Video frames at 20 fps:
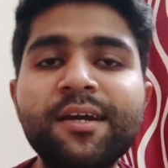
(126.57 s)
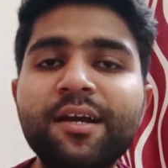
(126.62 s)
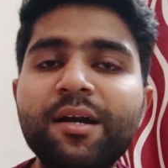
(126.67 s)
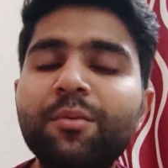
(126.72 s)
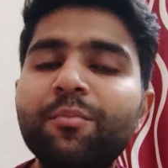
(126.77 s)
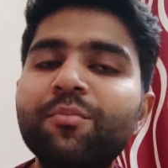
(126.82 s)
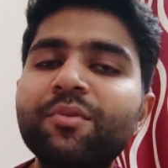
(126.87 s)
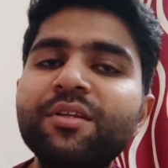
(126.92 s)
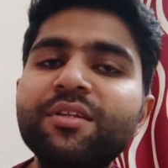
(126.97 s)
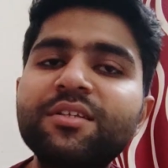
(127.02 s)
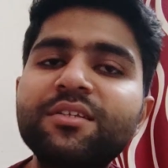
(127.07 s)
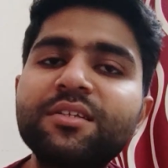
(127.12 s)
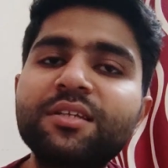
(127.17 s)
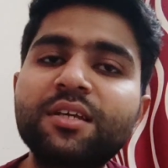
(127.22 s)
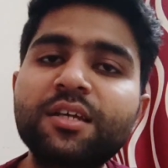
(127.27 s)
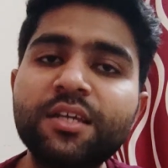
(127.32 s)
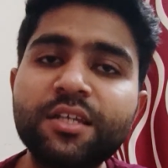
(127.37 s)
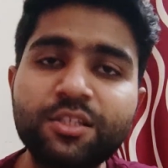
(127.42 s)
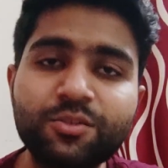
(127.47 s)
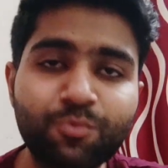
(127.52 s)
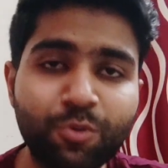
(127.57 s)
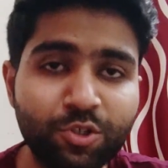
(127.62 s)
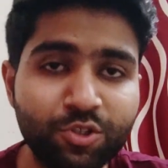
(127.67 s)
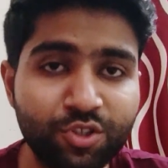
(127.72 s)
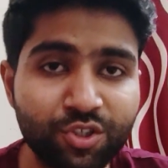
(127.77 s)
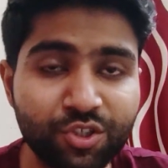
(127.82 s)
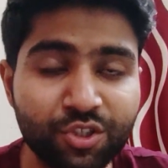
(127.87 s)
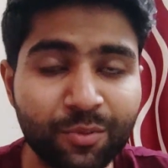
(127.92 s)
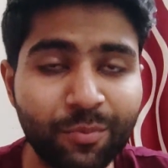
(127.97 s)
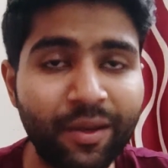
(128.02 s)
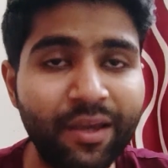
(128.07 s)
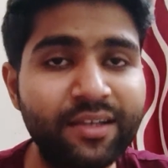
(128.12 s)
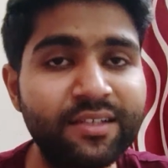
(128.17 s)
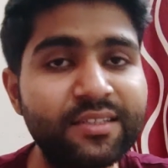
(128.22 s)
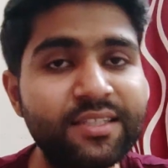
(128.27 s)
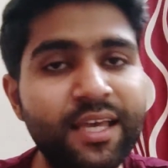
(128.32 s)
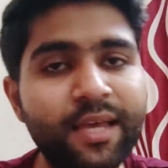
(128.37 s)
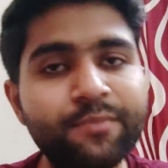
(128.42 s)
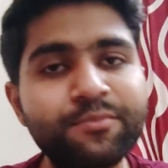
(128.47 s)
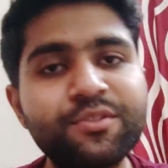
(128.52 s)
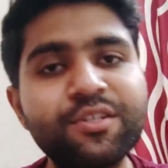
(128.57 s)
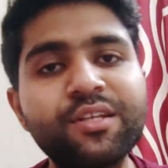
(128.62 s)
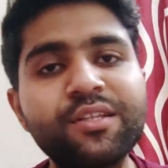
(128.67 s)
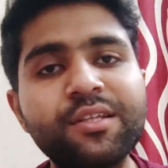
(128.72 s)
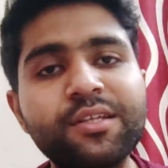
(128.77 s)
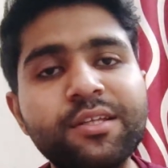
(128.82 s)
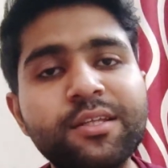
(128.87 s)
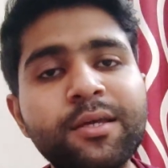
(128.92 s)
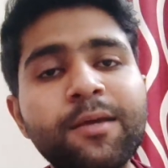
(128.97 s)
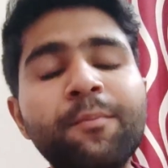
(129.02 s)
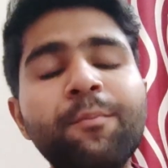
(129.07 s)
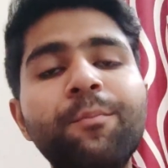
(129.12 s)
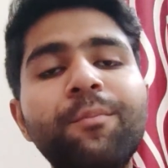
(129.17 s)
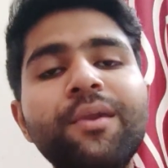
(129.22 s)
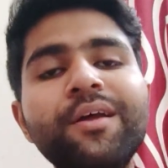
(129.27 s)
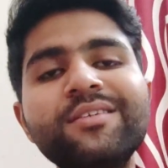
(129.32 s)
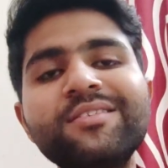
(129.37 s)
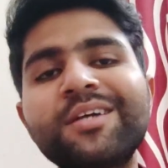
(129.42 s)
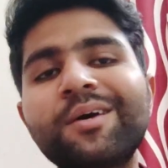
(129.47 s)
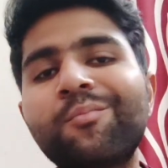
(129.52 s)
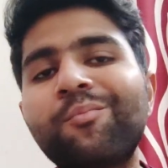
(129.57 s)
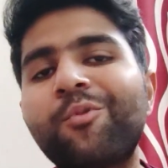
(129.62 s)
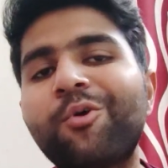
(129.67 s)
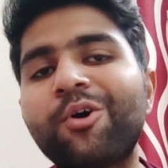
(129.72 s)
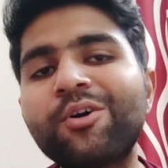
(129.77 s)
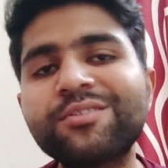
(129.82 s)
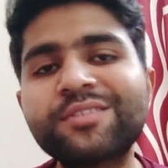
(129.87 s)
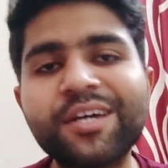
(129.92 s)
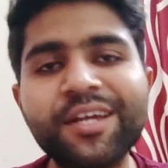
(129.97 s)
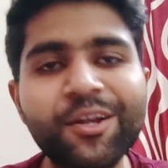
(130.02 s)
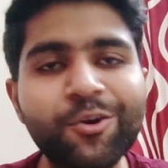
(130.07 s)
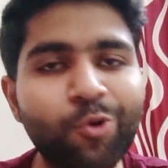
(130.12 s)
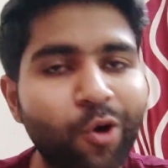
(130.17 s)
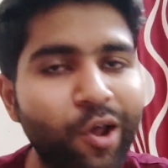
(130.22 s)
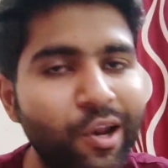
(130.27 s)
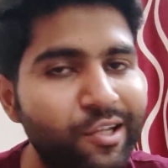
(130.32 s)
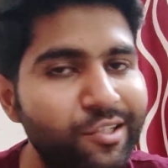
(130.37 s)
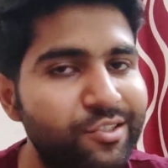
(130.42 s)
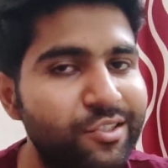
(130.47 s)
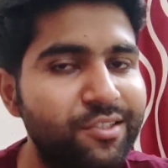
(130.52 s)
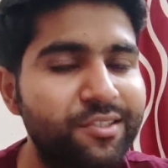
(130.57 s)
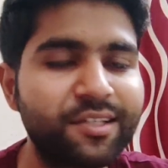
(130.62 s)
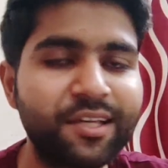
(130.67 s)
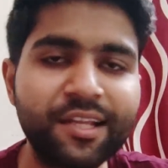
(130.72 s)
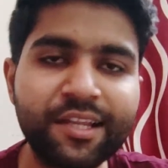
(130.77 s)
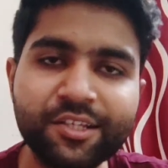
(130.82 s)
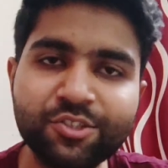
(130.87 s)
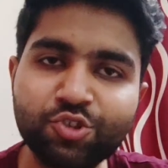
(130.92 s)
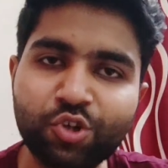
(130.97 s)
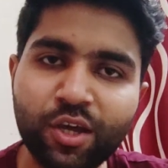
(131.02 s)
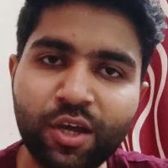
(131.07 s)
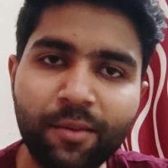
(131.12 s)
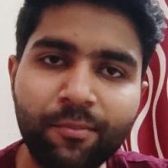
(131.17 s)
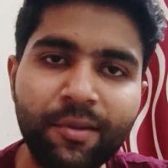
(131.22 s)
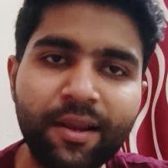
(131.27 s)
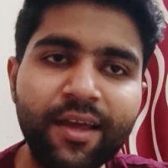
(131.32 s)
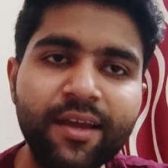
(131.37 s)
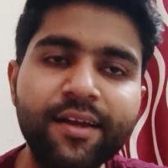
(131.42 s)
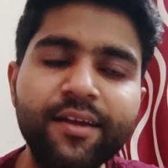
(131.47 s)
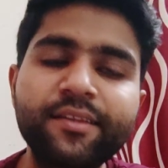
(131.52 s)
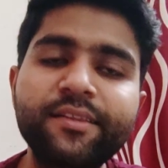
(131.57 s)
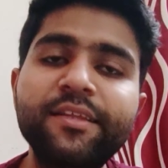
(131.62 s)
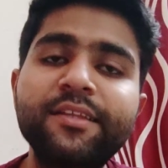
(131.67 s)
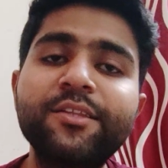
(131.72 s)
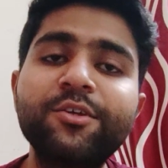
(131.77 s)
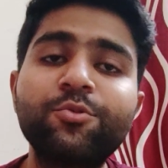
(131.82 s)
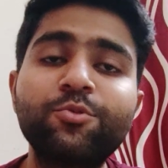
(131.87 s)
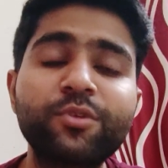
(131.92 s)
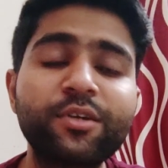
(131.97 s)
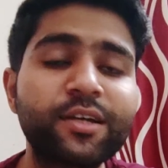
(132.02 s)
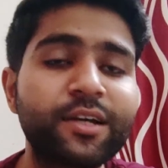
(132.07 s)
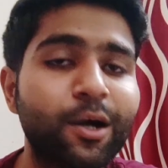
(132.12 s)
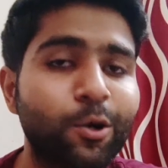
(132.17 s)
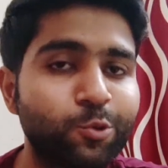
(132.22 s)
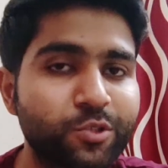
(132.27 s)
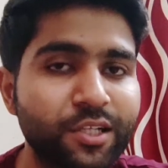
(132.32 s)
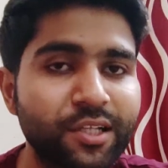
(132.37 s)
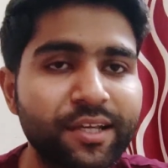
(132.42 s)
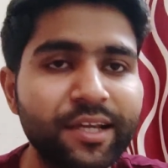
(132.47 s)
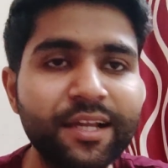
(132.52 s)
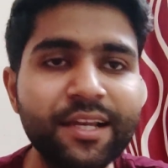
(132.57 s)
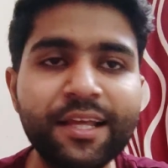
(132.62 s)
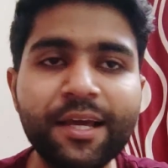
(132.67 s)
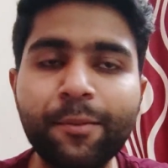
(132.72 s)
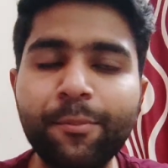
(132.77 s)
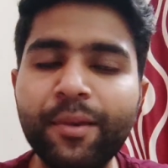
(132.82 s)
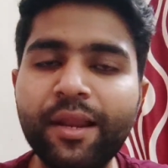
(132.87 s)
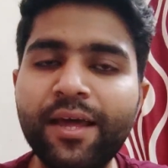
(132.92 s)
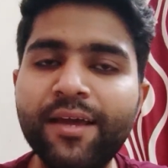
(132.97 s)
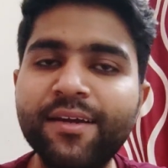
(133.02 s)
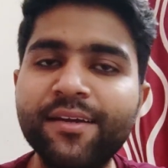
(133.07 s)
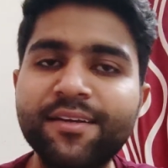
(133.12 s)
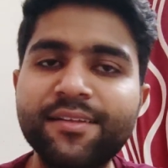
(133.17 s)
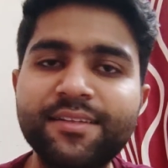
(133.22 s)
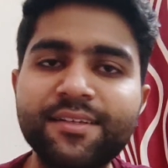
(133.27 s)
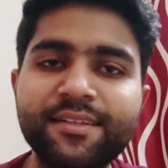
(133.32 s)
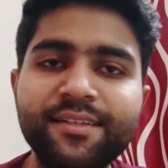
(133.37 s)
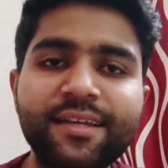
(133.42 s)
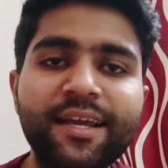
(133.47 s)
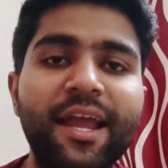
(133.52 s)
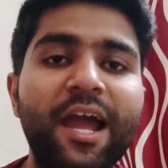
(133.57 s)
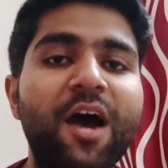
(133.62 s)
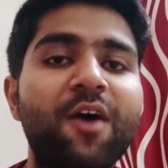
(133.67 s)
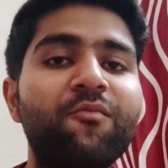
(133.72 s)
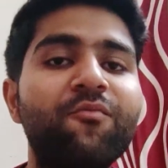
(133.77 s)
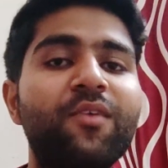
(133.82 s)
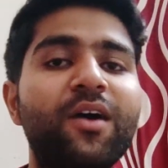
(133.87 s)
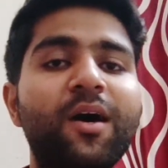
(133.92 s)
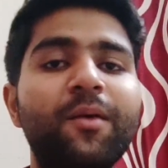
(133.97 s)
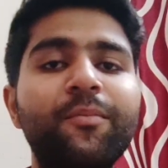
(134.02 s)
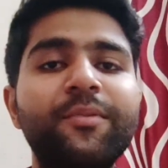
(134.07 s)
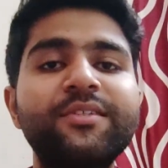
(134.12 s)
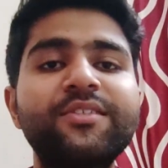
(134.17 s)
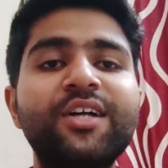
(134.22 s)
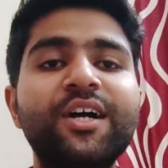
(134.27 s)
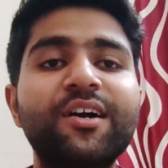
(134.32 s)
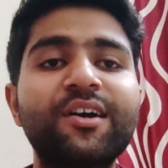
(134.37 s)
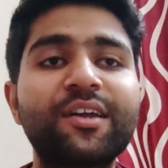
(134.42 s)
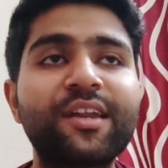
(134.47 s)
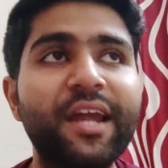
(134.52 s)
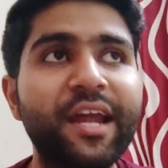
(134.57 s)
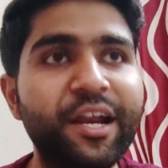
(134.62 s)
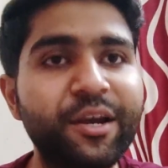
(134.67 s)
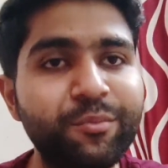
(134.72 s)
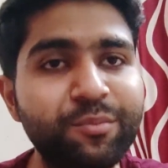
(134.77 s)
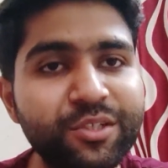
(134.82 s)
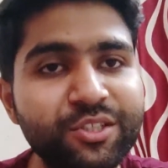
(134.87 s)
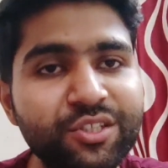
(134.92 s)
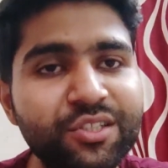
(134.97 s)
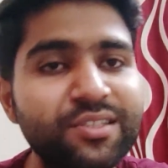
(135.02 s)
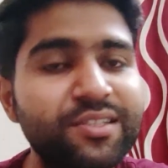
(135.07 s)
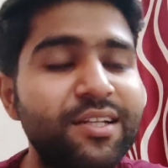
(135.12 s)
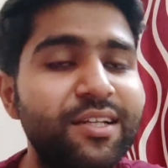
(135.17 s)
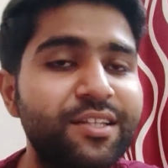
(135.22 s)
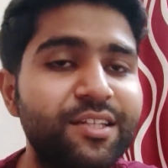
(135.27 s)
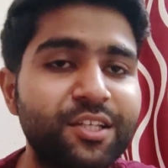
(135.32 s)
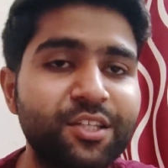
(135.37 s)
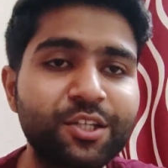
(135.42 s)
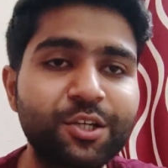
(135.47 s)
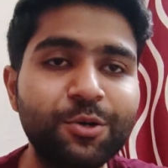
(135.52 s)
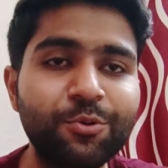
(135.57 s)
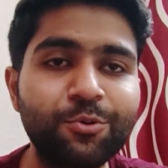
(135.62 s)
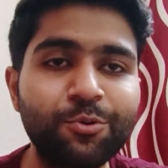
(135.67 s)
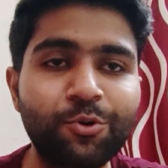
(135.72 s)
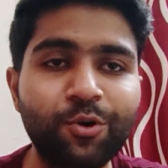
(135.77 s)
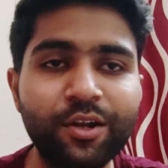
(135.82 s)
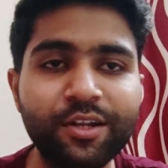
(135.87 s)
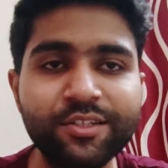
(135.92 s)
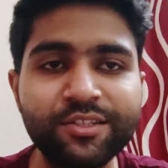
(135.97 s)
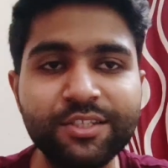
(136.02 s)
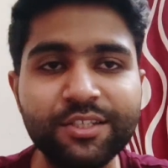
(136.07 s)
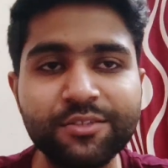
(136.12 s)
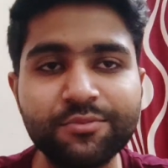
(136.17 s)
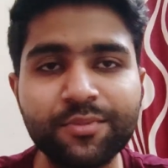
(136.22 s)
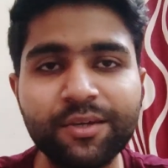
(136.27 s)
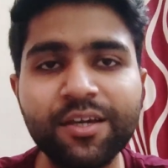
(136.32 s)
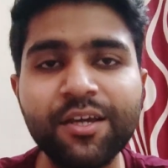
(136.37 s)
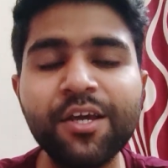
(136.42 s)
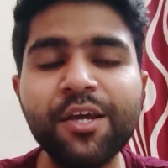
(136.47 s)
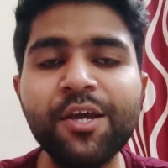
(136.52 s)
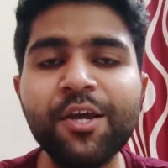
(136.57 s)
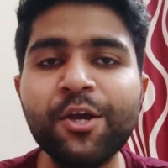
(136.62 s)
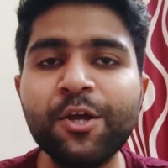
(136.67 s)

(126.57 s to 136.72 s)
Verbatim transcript: कंपनीज की स्पॉन्सरशिप एग्जाम्स देते थे प्लस आप बहुत सारे कॉलेजेस के लिए जो है अप्लाई करते थे उनकी काउंसलिंग के लिए अप्लाई करते थे आप वहाँ पर जाकर एडमिशंस लेते थे उन कॉलेजेस में